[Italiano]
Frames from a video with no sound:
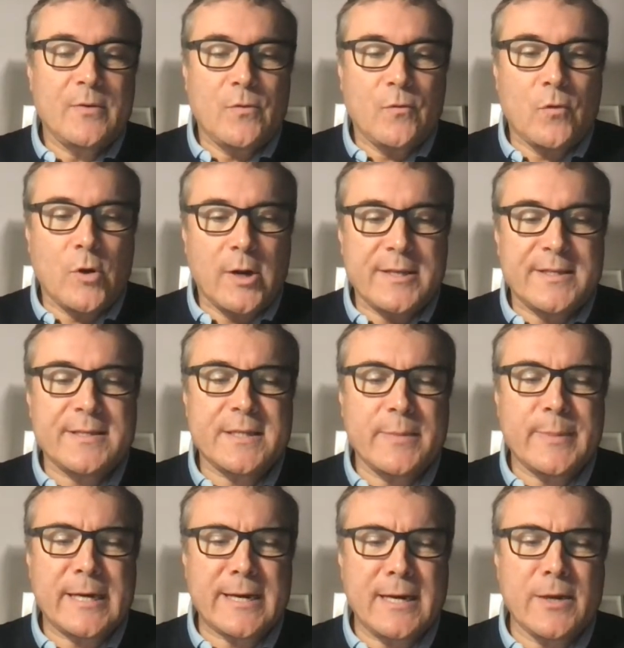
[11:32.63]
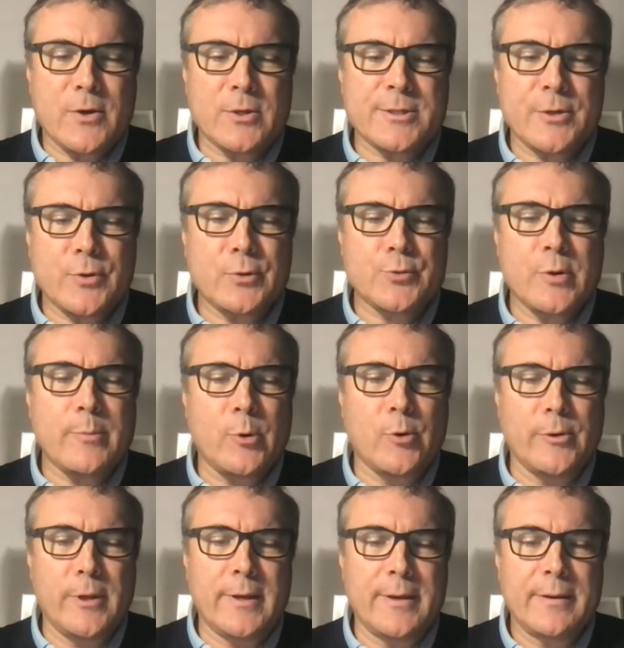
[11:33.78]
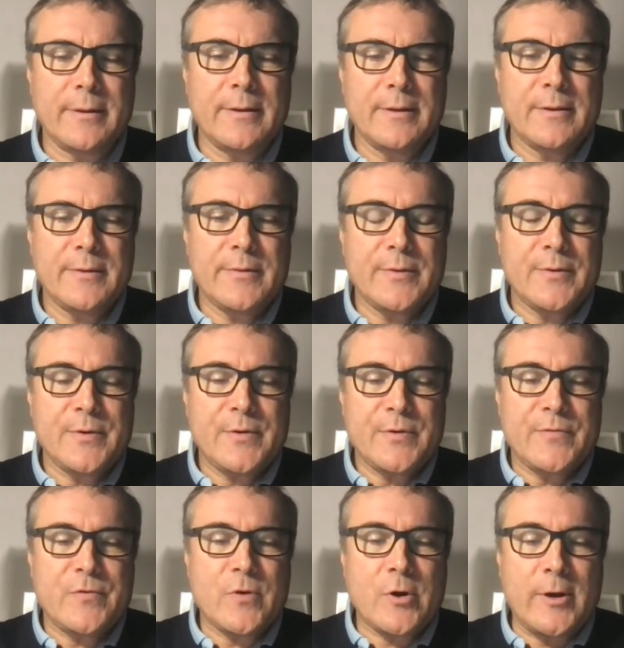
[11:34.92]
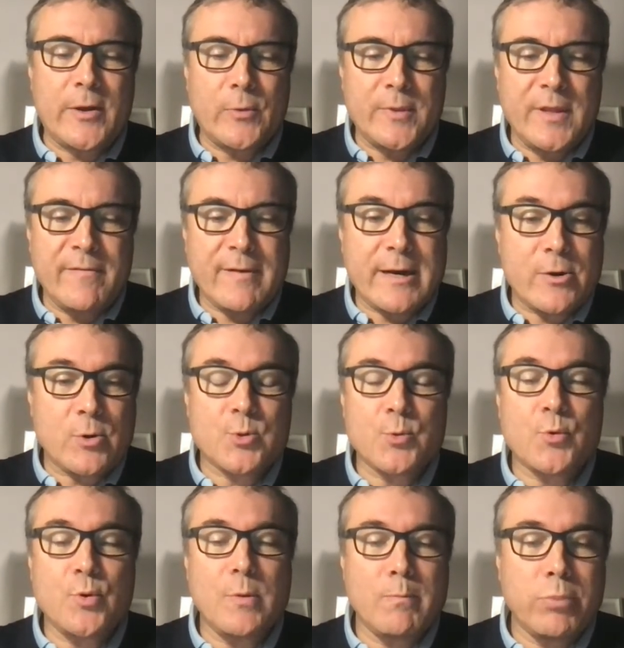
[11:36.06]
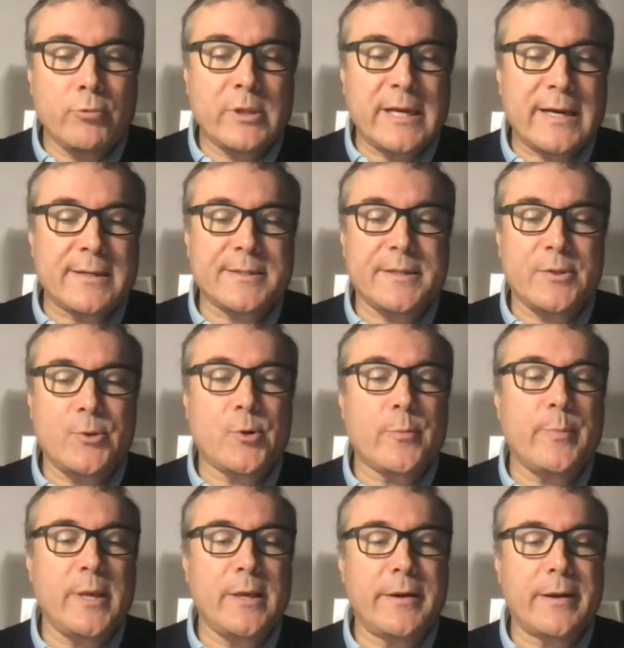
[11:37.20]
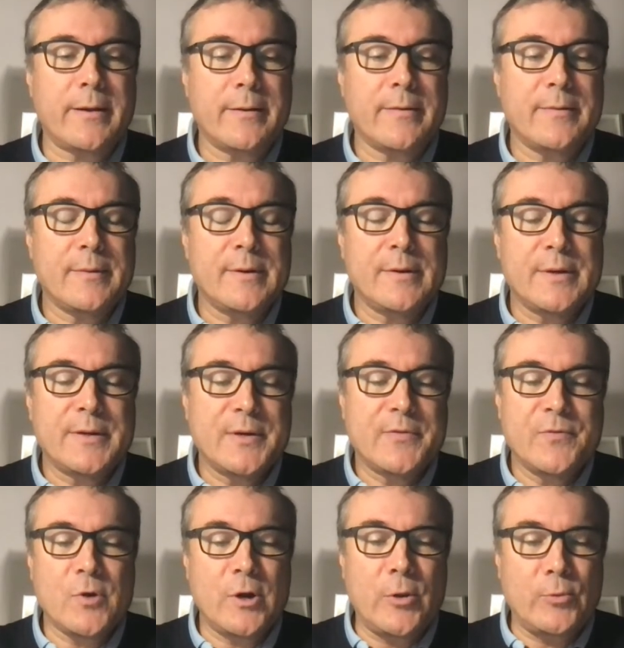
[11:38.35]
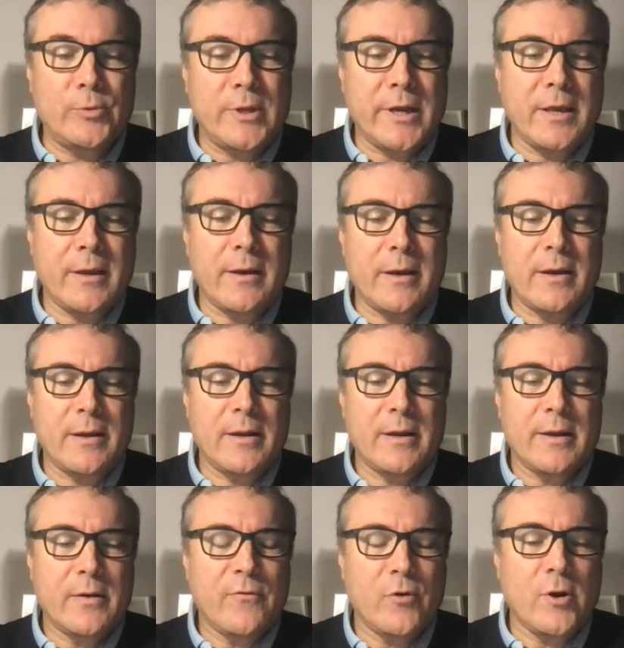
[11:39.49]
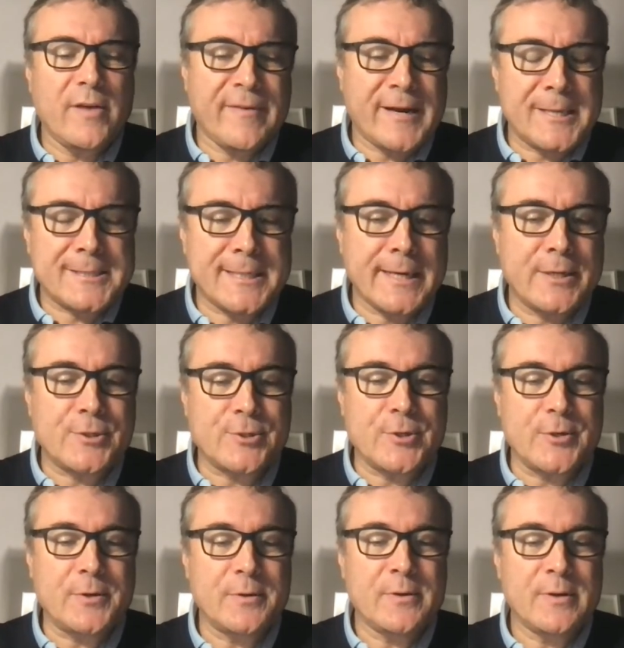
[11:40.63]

Vuole sistemare le cose con sua moglie. Vuole un divano su cui buttarsi a dormire. Vuole un drink. Vuole fare sesso.